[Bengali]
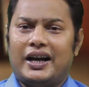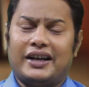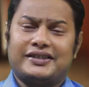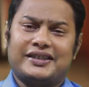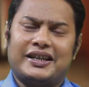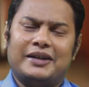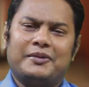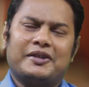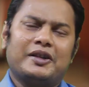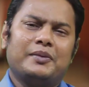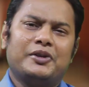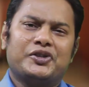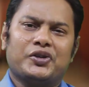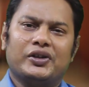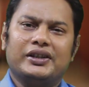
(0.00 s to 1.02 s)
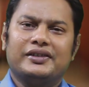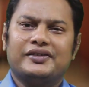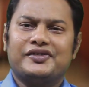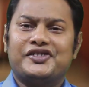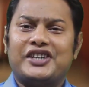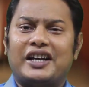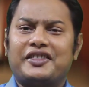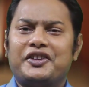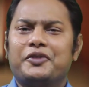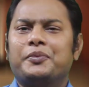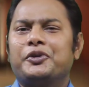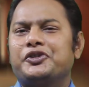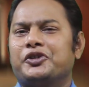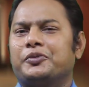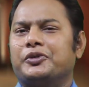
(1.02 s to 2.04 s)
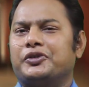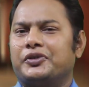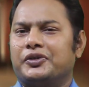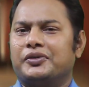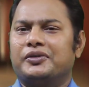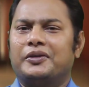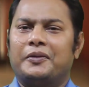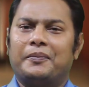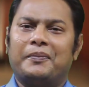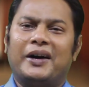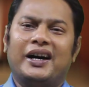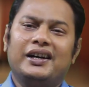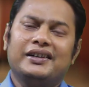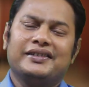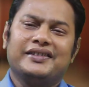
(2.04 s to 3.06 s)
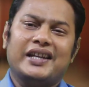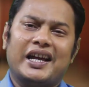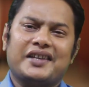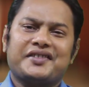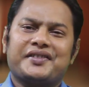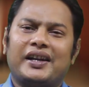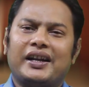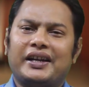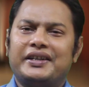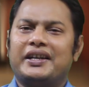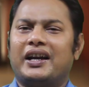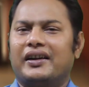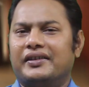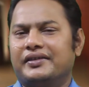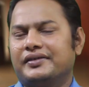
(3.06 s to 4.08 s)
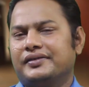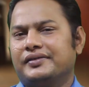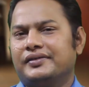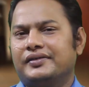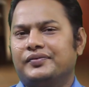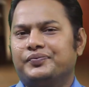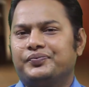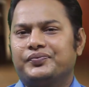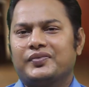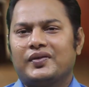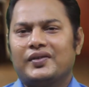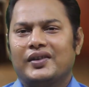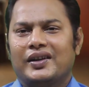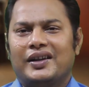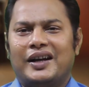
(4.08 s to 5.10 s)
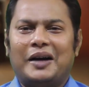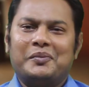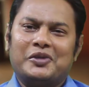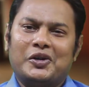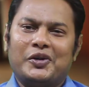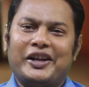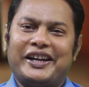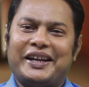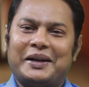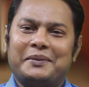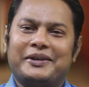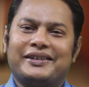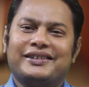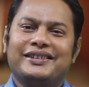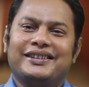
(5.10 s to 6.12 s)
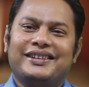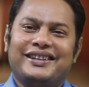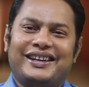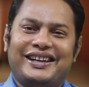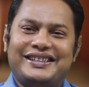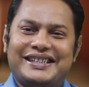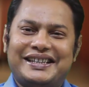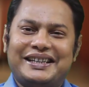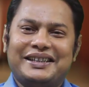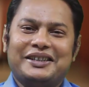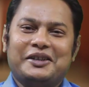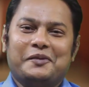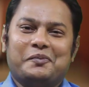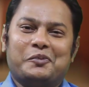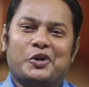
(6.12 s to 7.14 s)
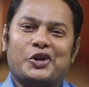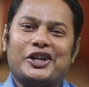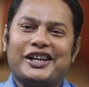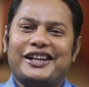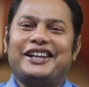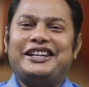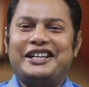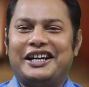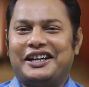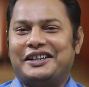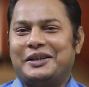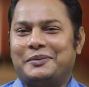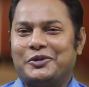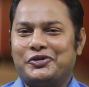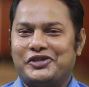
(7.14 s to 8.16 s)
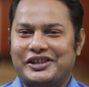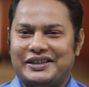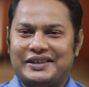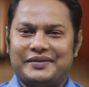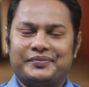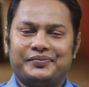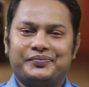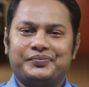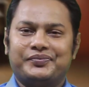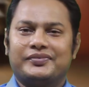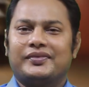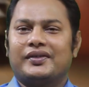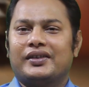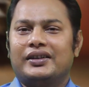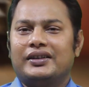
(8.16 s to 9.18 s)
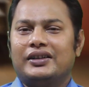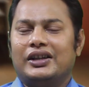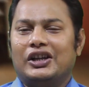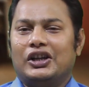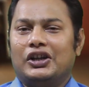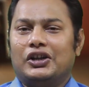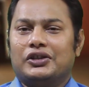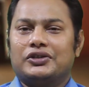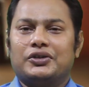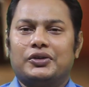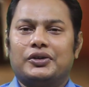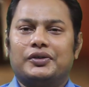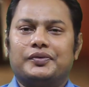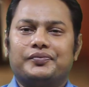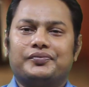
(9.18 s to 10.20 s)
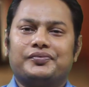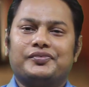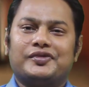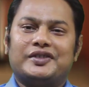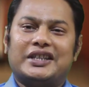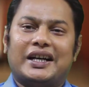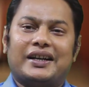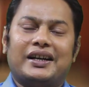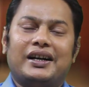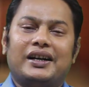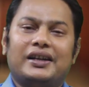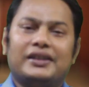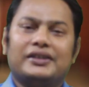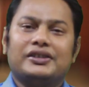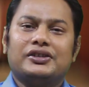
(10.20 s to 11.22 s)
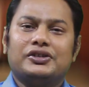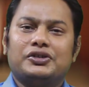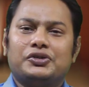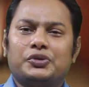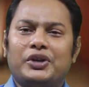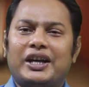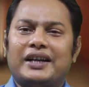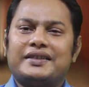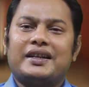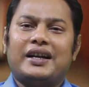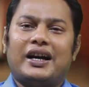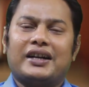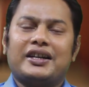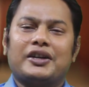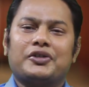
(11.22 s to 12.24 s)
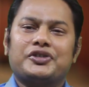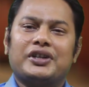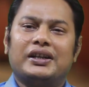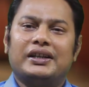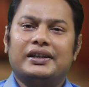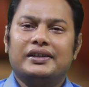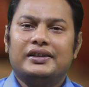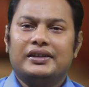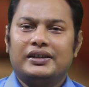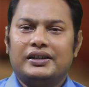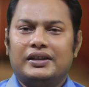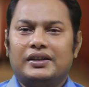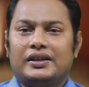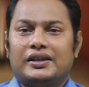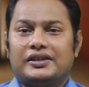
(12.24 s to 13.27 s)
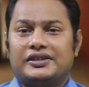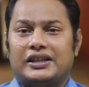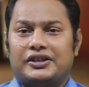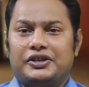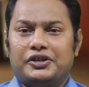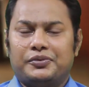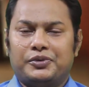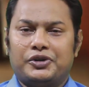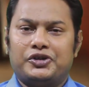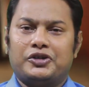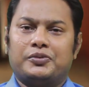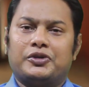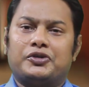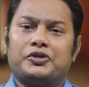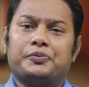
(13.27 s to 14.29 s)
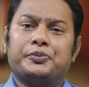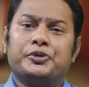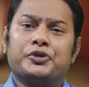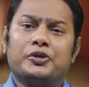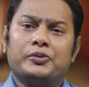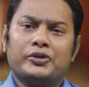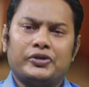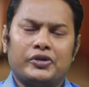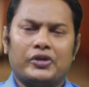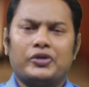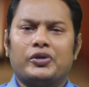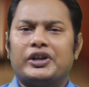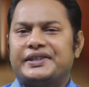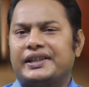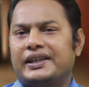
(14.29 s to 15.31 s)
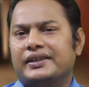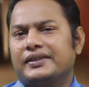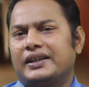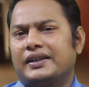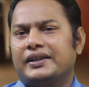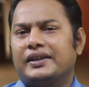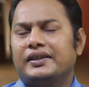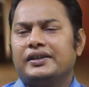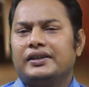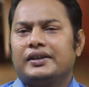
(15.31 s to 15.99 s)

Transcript: আজকে আমাদের বিষয় জাতীয় পরিচয়পত্র বা ন্যাশনাল আইডি কার্ড আমরা অনেকে আবার এটিকে ভোটার আইডি কার্ড নামেও চিনি তো যারা দুই সালে জাতীয় পরিচয়পত্র পুনঃমুদ্রণ করেছিলেন তাদের